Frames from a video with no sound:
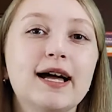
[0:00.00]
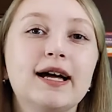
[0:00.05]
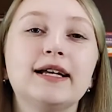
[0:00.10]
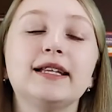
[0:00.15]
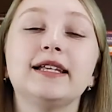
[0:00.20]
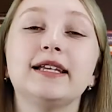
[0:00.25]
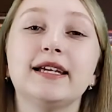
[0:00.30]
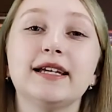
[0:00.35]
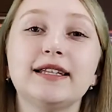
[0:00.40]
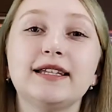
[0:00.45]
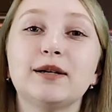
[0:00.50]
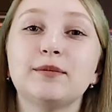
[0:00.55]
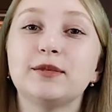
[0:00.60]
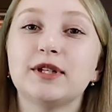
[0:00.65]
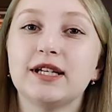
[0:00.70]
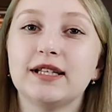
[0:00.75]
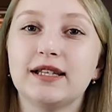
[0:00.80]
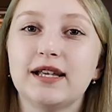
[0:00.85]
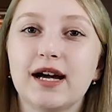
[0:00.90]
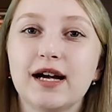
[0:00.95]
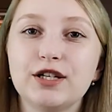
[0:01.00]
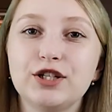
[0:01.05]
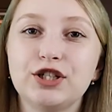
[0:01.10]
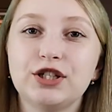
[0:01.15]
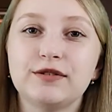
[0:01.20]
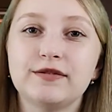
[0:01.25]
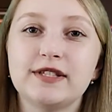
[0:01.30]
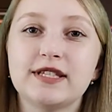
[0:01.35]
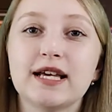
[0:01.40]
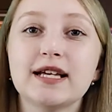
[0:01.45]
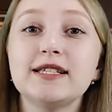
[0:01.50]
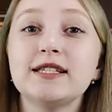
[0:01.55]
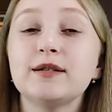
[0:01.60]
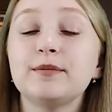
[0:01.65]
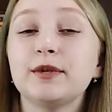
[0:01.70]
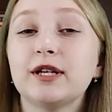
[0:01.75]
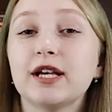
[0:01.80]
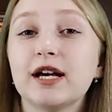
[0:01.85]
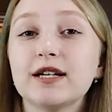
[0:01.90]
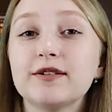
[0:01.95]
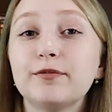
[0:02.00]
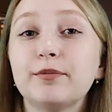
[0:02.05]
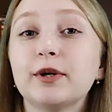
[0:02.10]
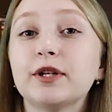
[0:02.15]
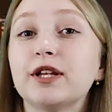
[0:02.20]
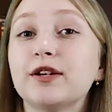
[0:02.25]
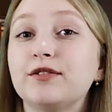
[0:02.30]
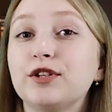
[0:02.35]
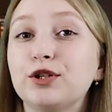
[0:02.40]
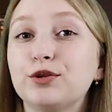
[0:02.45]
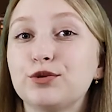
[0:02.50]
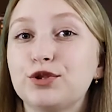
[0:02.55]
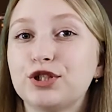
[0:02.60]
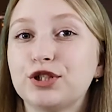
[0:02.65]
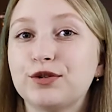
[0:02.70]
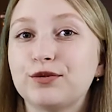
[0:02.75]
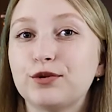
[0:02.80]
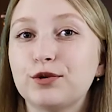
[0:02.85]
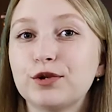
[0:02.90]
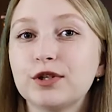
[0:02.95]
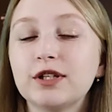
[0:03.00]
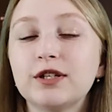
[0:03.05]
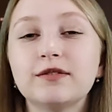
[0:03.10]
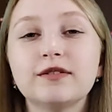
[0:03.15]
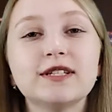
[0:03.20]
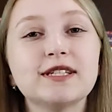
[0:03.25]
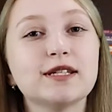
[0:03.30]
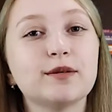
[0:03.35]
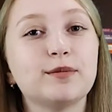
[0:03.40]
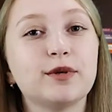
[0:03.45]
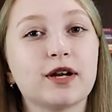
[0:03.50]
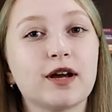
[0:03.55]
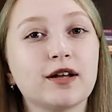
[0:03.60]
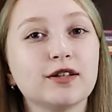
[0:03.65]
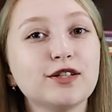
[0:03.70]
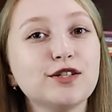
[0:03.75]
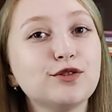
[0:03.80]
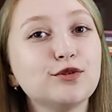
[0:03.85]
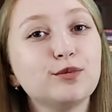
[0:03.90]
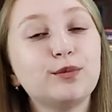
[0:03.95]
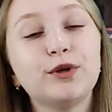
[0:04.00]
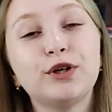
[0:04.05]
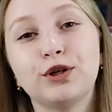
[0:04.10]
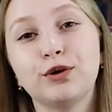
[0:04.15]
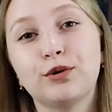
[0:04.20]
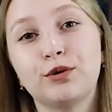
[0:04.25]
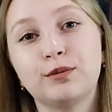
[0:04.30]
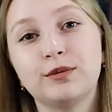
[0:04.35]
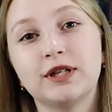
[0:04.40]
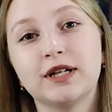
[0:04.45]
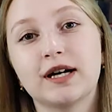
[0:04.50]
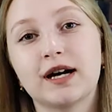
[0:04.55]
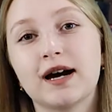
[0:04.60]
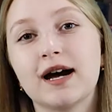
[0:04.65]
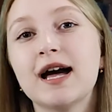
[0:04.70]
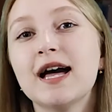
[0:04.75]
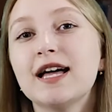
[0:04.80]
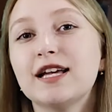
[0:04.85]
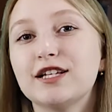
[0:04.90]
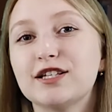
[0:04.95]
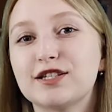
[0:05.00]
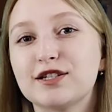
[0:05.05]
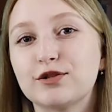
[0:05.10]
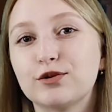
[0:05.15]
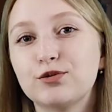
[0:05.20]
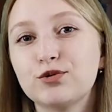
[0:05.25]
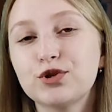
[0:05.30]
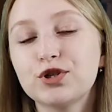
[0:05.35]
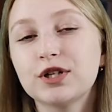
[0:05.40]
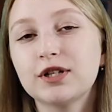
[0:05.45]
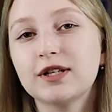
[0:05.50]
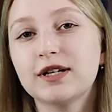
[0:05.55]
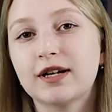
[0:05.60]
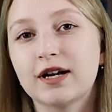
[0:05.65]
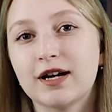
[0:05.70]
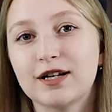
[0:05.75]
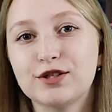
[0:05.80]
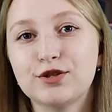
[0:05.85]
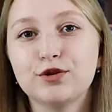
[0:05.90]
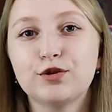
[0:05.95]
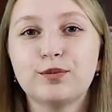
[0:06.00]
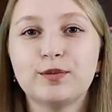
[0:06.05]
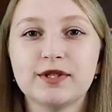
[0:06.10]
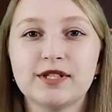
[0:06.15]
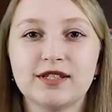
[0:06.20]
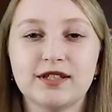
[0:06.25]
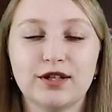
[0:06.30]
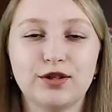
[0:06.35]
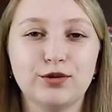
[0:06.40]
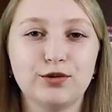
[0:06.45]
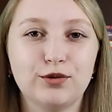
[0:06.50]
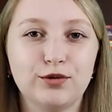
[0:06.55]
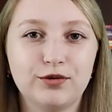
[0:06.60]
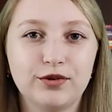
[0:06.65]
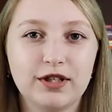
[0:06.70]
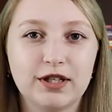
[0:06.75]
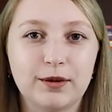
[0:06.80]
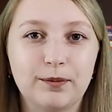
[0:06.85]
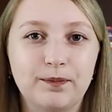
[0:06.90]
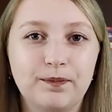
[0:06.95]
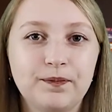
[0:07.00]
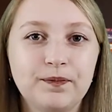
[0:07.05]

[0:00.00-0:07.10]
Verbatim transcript: Летом на даче вся семья в половину четвертого собиралась у приемника и слушала радиопостановки.